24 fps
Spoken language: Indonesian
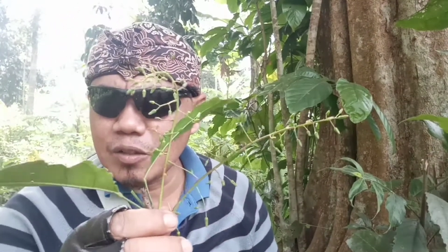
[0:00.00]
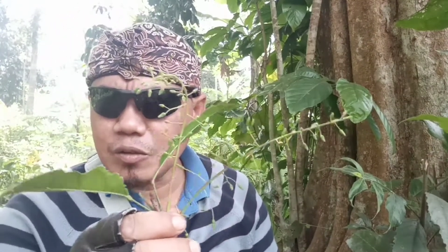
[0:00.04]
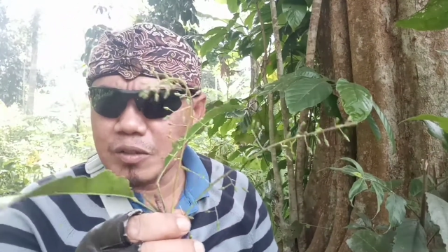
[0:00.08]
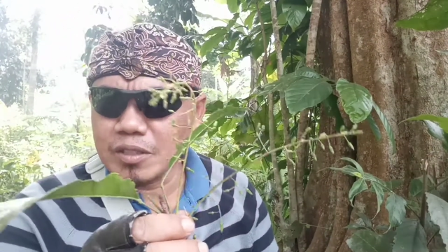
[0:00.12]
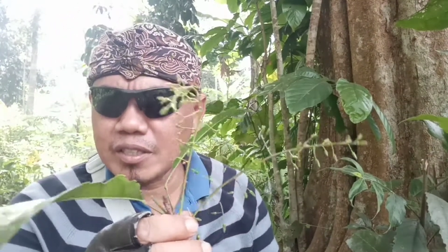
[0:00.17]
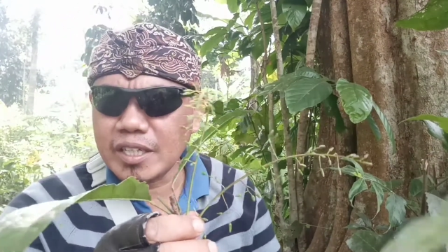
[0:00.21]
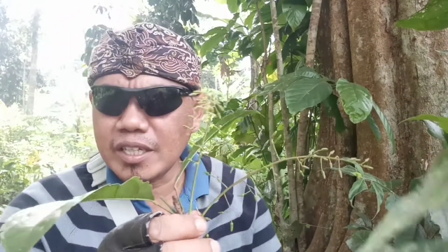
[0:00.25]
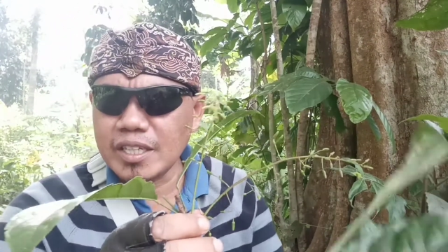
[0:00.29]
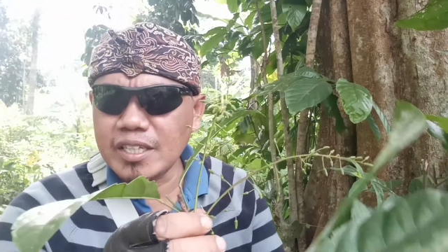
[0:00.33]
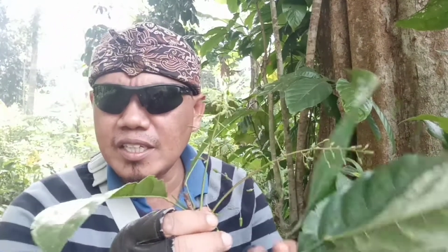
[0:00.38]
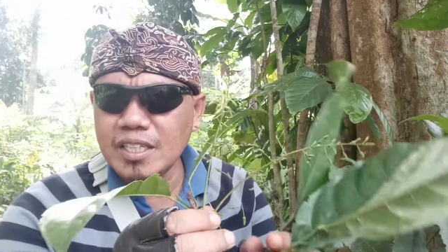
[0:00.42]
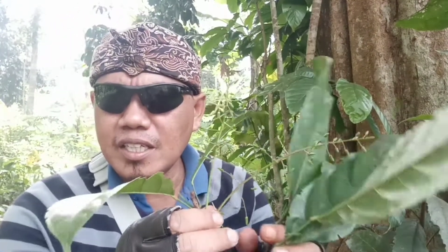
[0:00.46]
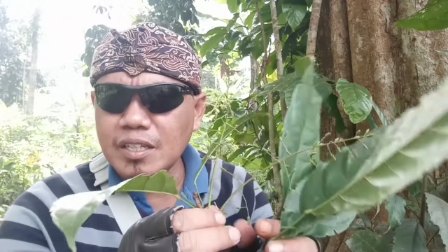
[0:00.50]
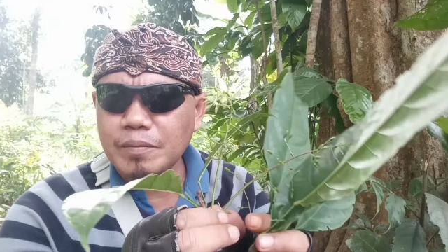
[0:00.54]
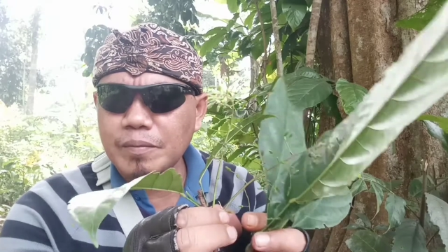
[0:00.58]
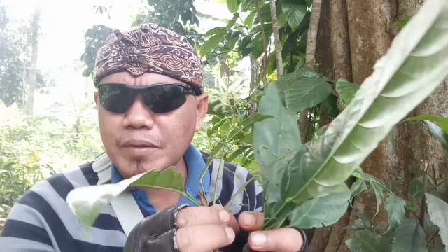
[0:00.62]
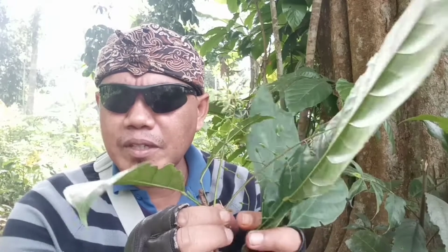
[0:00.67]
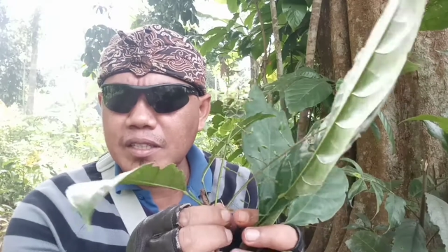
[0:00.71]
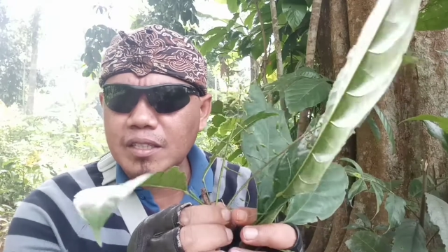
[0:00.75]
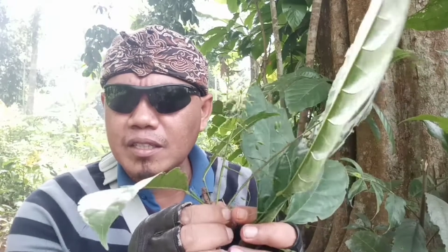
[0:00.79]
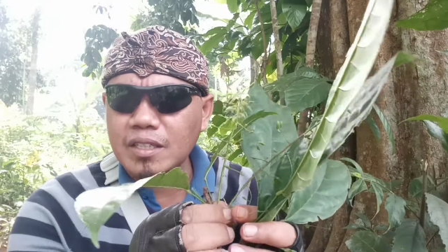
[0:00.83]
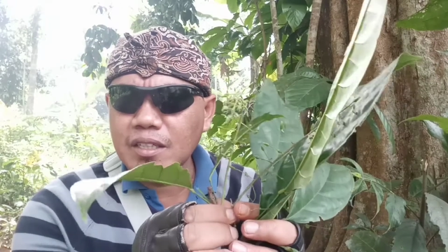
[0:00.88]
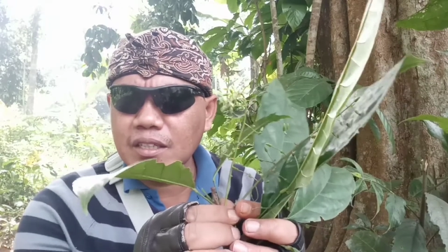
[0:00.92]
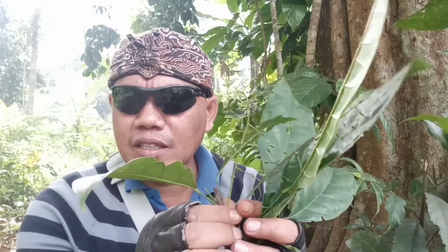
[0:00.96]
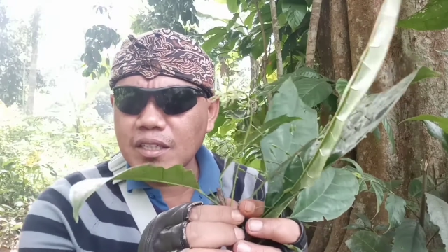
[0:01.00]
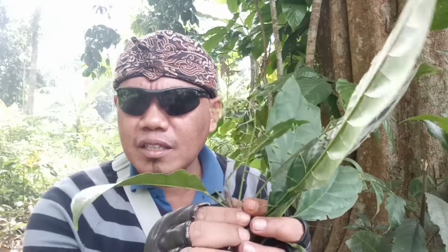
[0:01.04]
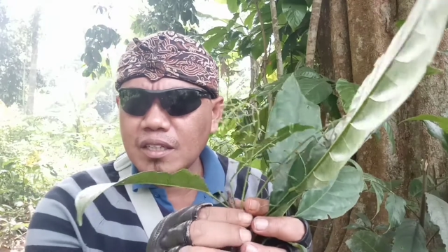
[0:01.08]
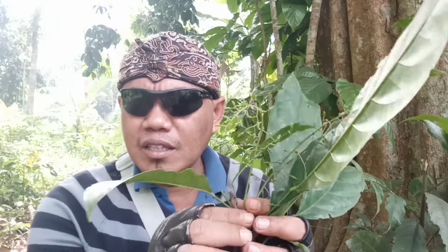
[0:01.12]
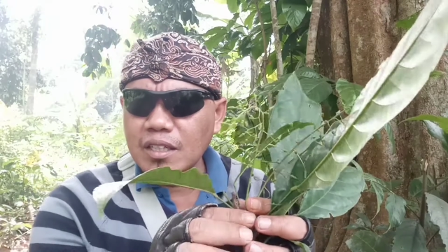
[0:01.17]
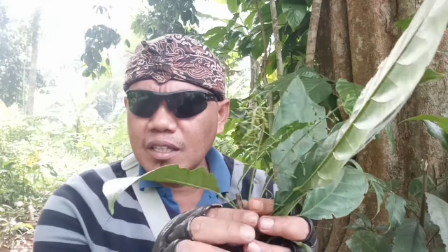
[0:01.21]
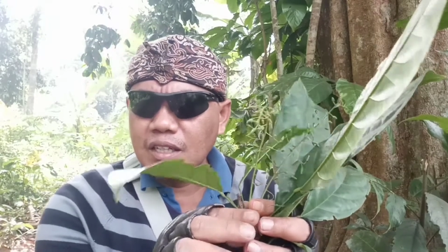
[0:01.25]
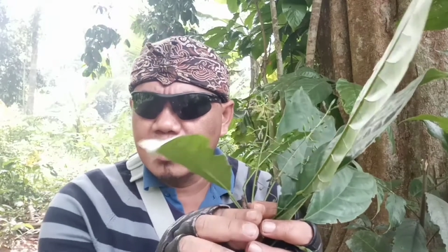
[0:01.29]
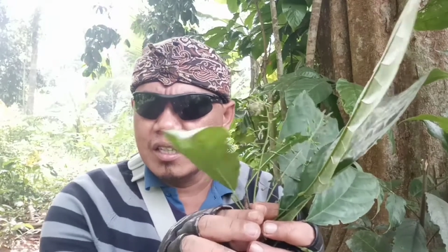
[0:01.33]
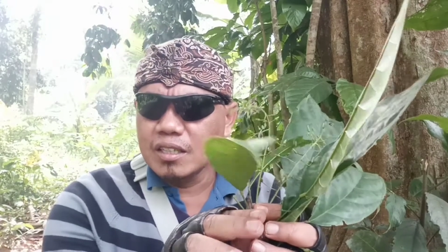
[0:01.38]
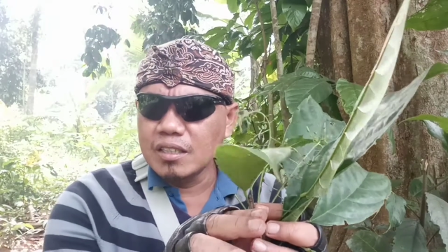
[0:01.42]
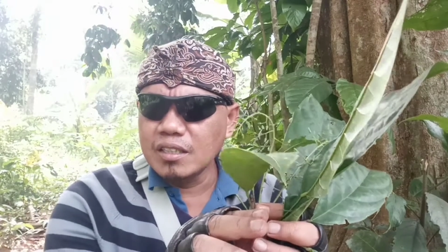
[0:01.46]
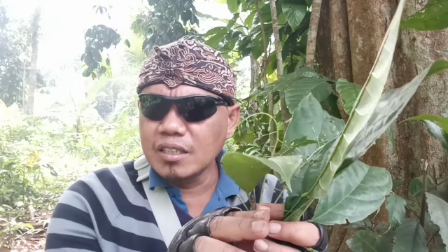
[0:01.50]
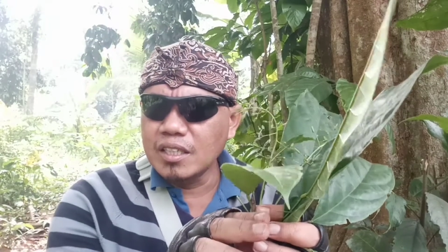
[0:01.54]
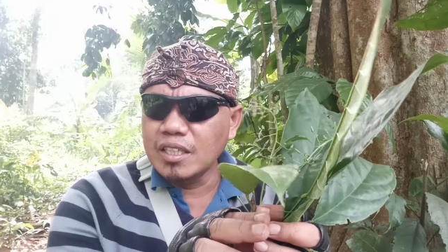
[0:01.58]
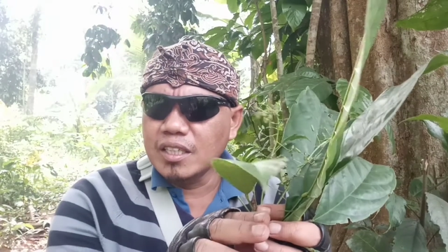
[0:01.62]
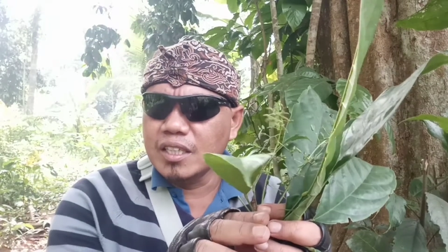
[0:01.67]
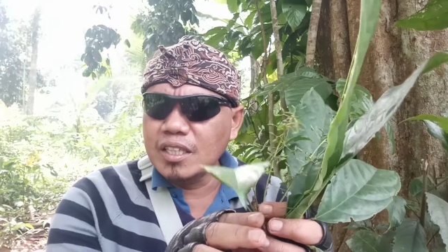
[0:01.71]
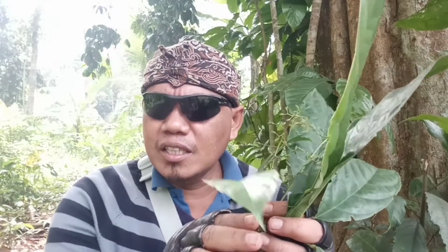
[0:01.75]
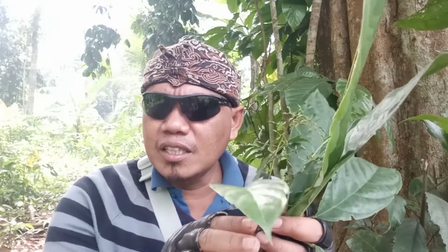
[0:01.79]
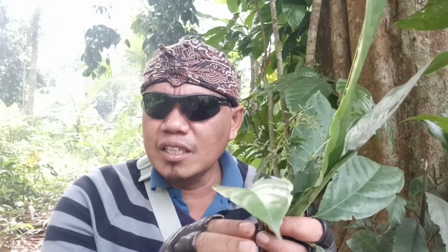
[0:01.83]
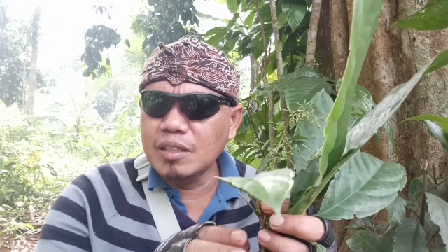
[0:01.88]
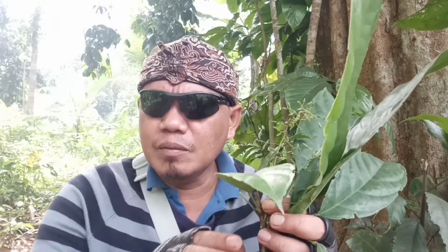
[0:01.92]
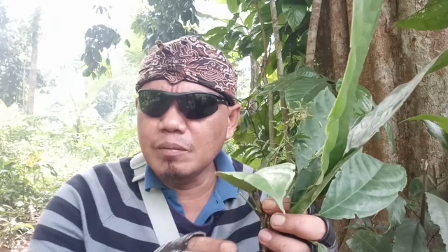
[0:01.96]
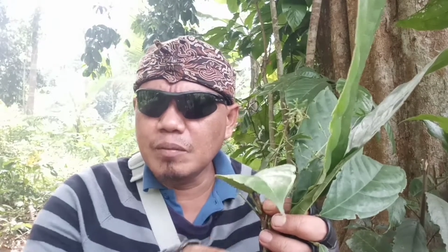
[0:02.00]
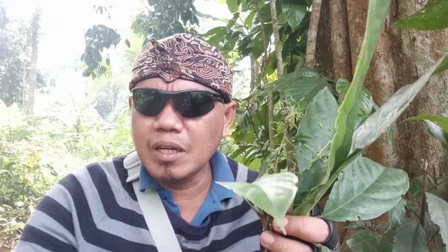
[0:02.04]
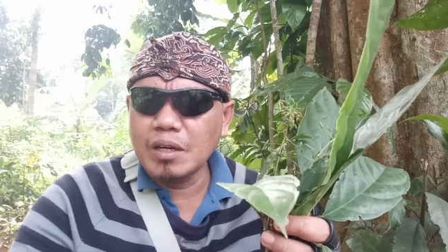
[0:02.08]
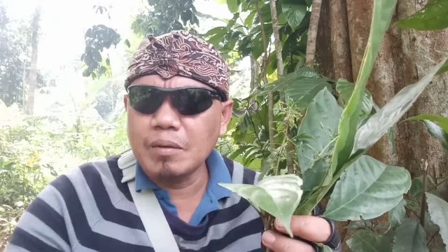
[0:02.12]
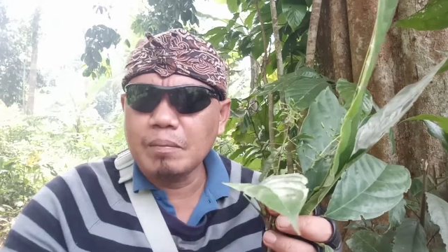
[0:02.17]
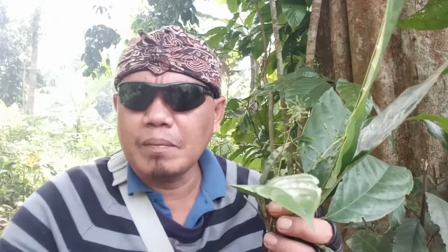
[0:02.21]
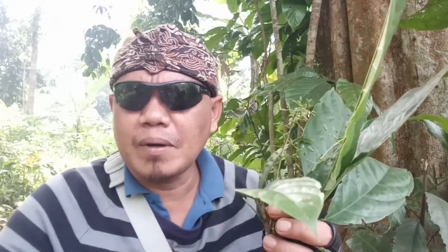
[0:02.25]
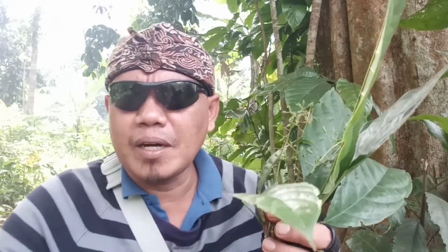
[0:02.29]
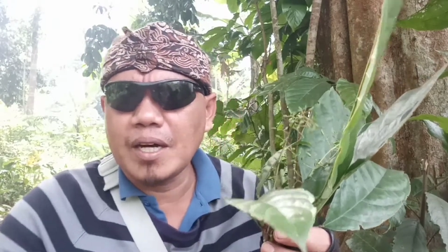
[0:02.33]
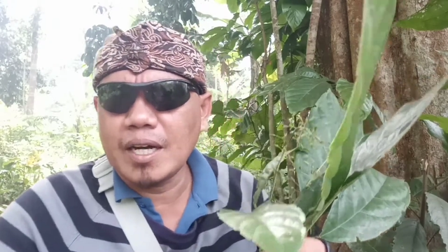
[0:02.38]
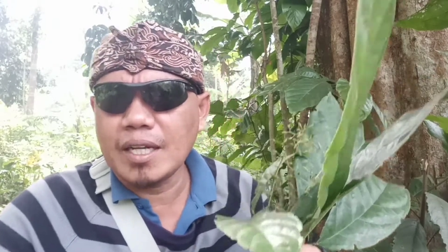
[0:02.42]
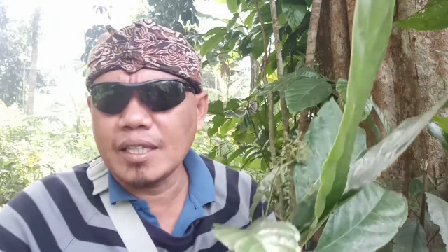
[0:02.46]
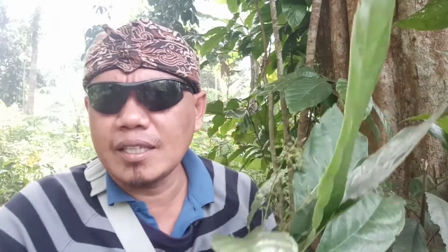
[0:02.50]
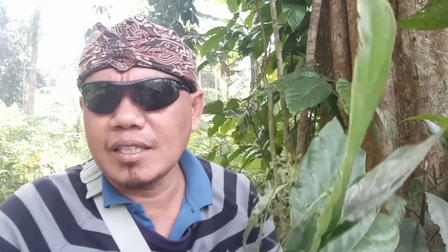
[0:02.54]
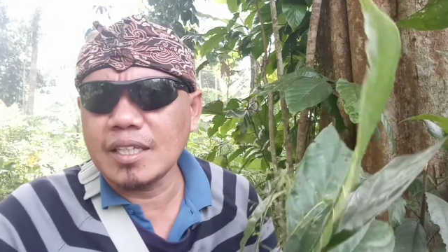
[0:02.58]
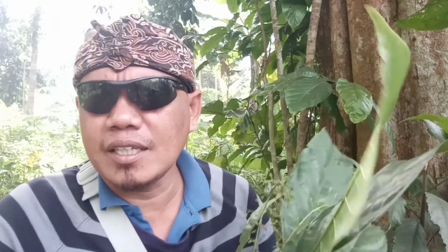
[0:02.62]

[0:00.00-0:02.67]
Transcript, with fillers: Dedi namanya jadi ini manfaat